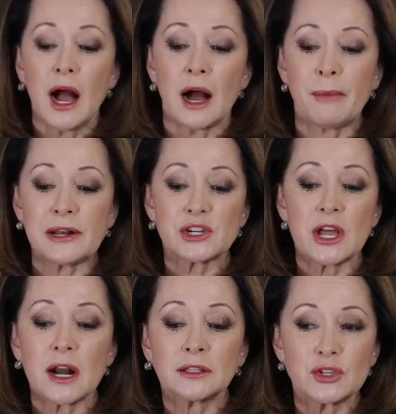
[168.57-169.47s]
А
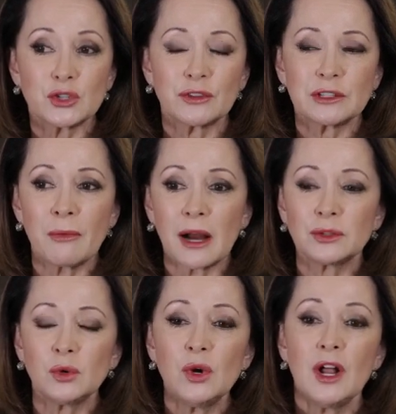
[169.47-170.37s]
большая радость, что в этом
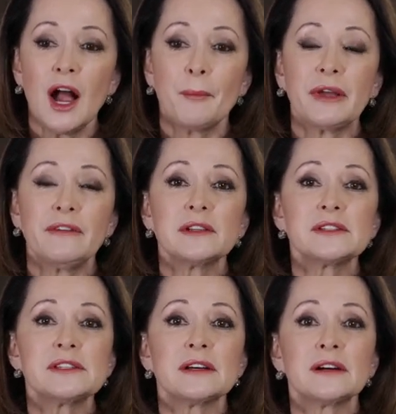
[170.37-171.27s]
году
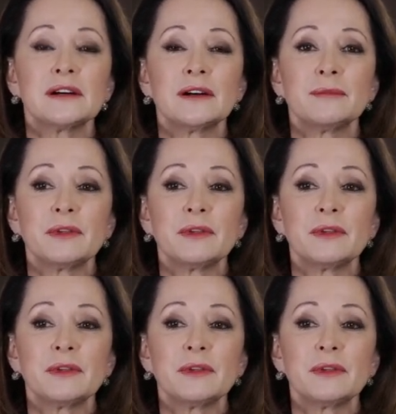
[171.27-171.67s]
появилась, э,